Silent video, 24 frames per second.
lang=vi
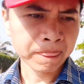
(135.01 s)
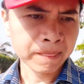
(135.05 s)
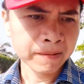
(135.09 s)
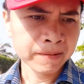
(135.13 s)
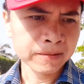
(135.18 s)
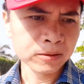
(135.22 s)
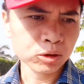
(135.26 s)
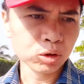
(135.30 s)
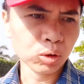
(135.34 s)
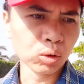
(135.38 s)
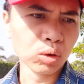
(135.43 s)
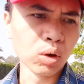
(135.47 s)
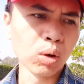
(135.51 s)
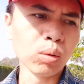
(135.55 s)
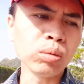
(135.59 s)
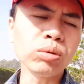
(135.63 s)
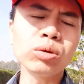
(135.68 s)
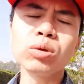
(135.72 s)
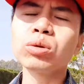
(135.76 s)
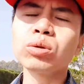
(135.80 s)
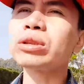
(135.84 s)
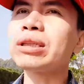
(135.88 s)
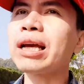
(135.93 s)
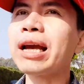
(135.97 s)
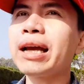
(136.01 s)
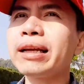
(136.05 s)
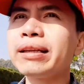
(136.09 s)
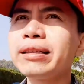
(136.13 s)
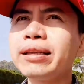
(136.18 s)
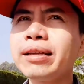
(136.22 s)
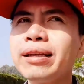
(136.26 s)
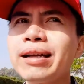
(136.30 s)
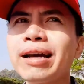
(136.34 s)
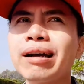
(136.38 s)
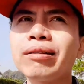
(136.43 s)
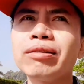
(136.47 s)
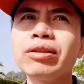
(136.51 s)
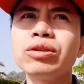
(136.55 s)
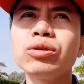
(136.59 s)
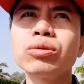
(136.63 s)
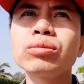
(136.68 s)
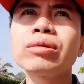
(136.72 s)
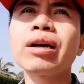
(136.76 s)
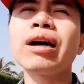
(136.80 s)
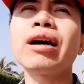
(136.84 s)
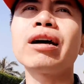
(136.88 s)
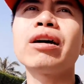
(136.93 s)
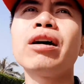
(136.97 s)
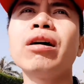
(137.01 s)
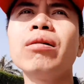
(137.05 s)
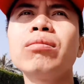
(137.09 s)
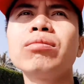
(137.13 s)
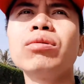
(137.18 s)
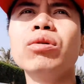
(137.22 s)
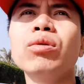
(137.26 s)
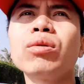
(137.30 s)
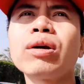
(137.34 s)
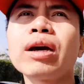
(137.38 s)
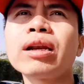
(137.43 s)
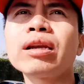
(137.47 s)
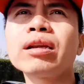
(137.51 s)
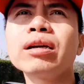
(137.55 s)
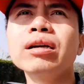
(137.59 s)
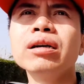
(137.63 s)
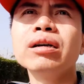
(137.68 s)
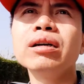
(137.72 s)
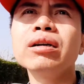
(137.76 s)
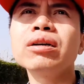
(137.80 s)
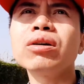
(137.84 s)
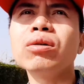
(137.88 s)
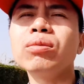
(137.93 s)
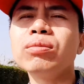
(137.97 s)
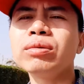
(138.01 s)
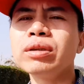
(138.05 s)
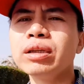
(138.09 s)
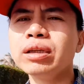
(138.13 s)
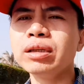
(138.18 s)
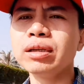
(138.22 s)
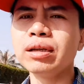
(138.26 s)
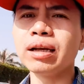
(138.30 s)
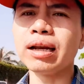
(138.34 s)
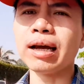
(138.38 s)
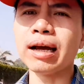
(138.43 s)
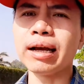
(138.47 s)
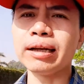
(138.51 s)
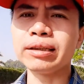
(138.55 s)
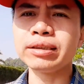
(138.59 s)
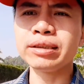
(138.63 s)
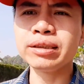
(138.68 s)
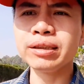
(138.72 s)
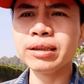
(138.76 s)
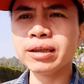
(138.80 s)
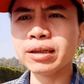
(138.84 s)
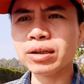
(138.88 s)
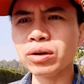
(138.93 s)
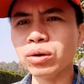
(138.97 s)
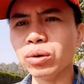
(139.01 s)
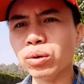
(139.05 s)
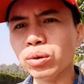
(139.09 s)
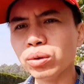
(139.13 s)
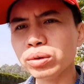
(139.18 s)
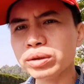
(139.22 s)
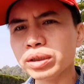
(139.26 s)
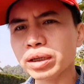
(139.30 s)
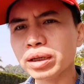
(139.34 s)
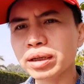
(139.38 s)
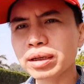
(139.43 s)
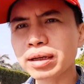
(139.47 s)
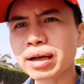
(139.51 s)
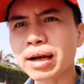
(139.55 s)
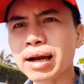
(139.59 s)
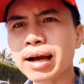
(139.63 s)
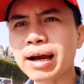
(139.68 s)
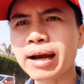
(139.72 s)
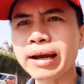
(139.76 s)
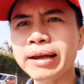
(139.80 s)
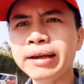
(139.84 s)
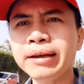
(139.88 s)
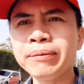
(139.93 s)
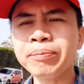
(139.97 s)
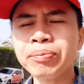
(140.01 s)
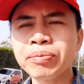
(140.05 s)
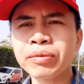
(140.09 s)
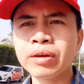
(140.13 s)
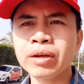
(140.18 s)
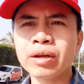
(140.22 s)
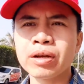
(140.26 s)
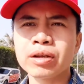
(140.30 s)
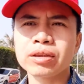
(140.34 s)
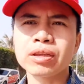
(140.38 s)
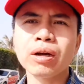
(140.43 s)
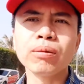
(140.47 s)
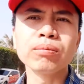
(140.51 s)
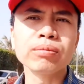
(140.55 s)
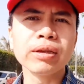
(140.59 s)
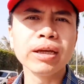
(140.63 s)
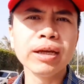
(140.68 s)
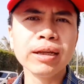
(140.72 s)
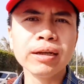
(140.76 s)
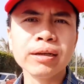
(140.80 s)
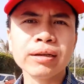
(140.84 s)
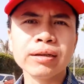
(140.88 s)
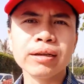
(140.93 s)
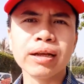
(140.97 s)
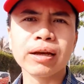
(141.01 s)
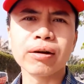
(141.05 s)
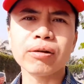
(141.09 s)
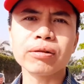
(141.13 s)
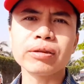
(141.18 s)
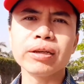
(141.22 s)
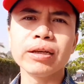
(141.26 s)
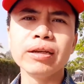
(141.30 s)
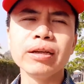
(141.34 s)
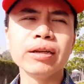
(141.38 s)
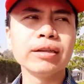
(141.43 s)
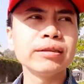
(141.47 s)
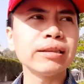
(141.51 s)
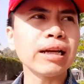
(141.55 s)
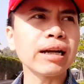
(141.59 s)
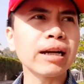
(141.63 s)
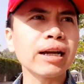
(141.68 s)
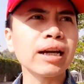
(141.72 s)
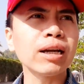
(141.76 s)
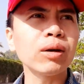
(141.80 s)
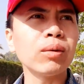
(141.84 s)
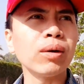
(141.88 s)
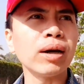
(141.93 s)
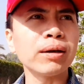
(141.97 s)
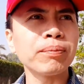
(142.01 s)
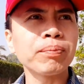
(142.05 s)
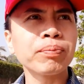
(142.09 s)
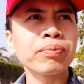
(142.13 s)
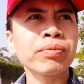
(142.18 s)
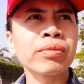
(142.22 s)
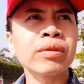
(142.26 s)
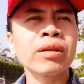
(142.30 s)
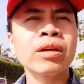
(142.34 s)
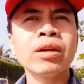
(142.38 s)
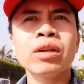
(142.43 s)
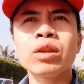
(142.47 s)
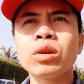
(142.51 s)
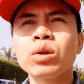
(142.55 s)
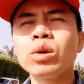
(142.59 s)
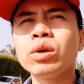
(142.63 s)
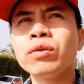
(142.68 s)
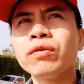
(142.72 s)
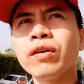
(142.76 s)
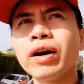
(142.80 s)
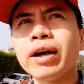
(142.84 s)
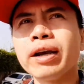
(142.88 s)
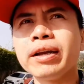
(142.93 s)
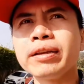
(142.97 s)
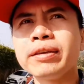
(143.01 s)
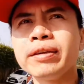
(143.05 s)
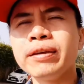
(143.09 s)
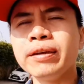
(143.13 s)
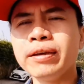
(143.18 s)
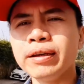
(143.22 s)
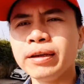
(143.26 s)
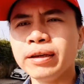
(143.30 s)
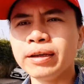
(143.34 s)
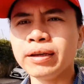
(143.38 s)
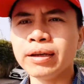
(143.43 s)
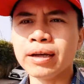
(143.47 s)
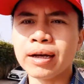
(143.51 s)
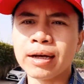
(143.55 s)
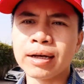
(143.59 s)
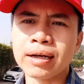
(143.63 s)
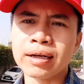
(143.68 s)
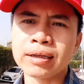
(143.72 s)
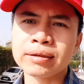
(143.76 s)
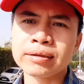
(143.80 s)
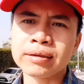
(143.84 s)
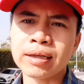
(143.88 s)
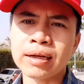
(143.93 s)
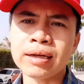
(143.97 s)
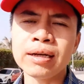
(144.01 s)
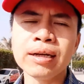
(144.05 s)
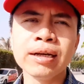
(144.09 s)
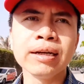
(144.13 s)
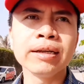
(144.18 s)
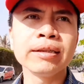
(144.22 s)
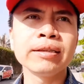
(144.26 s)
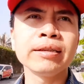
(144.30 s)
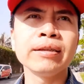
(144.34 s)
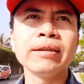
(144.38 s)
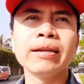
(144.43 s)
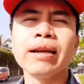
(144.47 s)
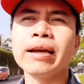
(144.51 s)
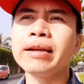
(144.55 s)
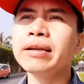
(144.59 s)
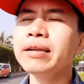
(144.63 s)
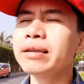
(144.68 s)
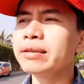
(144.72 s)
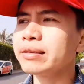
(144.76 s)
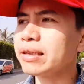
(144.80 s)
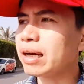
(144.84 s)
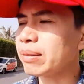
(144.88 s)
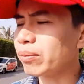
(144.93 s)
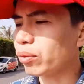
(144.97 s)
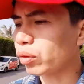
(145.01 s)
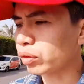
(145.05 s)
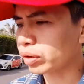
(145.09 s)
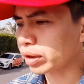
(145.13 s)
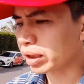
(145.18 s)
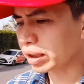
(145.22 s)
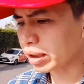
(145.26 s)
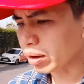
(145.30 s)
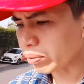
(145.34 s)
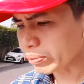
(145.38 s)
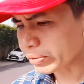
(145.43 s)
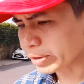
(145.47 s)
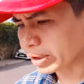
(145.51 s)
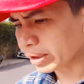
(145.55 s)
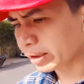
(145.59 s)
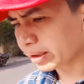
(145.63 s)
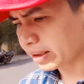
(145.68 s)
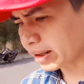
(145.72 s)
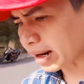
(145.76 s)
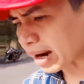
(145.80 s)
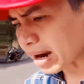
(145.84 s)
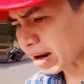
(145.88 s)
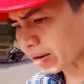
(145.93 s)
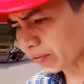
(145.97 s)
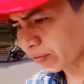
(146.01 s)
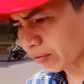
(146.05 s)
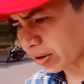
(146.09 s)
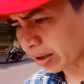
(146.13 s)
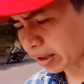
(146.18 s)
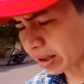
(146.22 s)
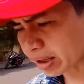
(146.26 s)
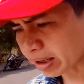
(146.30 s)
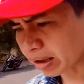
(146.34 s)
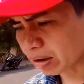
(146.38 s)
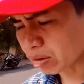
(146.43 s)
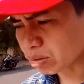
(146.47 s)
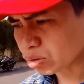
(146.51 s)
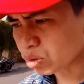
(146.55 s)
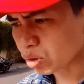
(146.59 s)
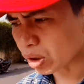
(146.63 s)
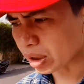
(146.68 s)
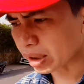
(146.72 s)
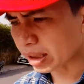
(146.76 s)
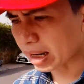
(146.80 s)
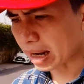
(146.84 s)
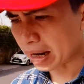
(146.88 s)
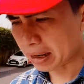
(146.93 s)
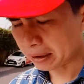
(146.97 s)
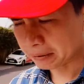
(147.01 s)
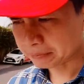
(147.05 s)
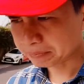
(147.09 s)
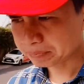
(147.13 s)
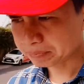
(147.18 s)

dù đúng dù sai như thế nào thì chúng ta không đủ căn cứ cũng như là chưa đủ những cái thông tin để có thể đưa ra kết luận Tuy vậy thì à, Thắng ơi thì lại đưa ra một cái góc nhìn khác về cái câu chuyện này.